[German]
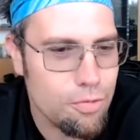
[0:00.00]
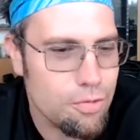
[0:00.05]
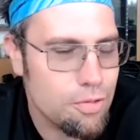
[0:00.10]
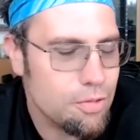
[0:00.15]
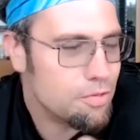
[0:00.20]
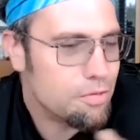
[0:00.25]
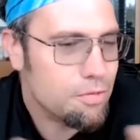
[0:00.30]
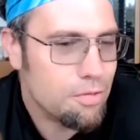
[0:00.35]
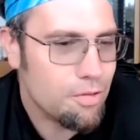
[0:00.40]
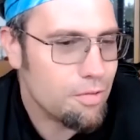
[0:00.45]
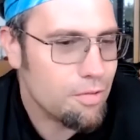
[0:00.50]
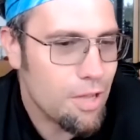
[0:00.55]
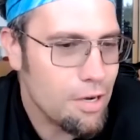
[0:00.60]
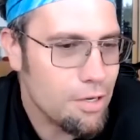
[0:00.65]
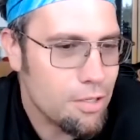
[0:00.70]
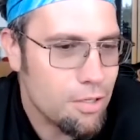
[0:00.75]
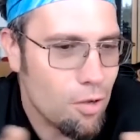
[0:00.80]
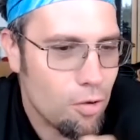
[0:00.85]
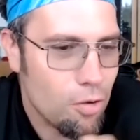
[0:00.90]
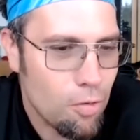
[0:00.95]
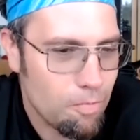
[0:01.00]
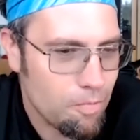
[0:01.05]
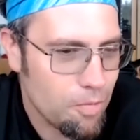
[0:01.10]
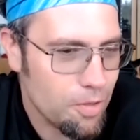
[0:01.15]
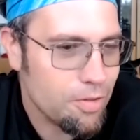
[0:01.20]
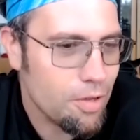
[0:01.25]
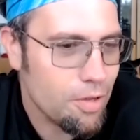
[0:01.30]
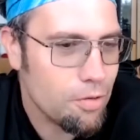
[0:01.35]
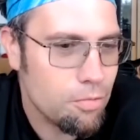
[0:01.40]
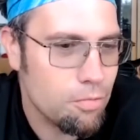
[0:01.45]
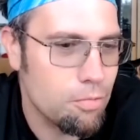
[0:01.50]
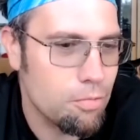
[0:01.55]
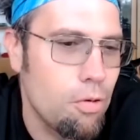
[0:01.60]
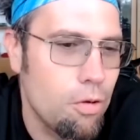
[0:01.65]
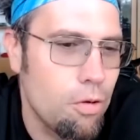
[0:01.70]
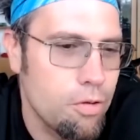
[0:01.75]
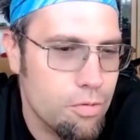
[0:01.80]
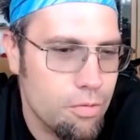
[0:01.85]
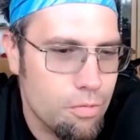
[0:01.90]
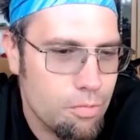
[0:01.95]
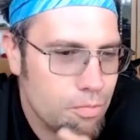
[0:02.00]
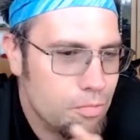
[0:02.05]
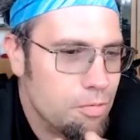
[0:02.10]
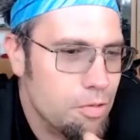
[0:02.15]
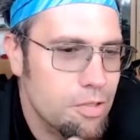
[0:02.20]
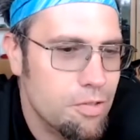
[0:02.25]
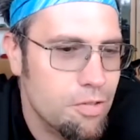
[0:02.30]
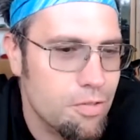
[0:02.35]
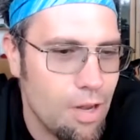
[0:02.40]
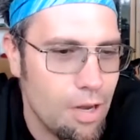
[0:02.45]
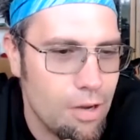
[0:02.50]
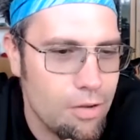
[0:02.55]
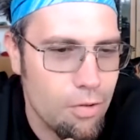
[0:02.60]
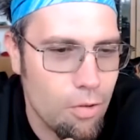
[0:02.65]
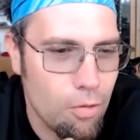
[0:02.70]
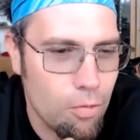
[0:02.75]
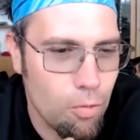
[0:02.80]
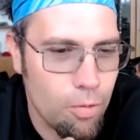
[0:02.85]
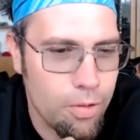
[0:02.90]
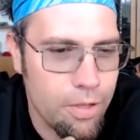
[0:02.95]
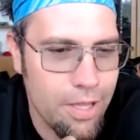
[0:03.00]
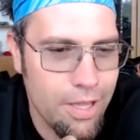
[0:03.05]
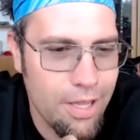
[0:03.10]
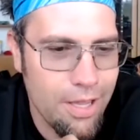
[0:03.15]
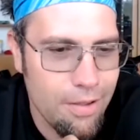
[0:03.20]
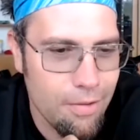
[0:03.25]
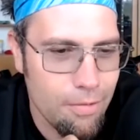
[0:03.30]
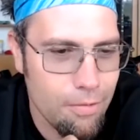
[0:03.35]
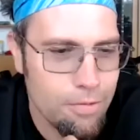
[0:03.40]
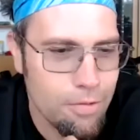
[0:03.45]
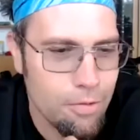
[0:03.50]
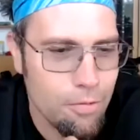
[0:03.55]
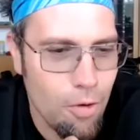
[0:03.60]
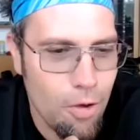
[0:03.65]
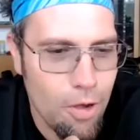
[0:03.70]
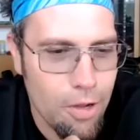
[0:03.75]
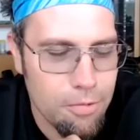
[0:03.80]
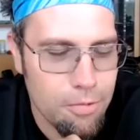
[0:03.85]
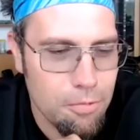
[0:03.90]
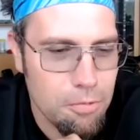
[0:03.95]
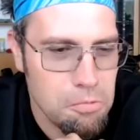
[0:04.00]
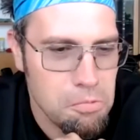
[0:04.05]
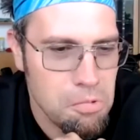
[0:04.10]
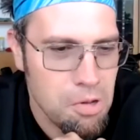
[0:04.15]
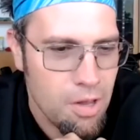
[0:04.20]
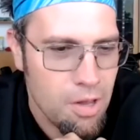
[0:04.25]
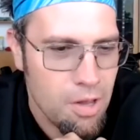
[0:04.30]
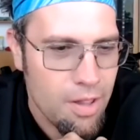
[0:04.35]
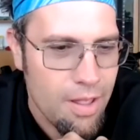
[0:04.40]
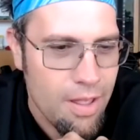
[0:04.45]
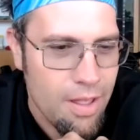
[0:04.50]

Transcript: Und das, das kann ich auch, wie gesagt, heute finde ich das alles auch okay und in Ordnung.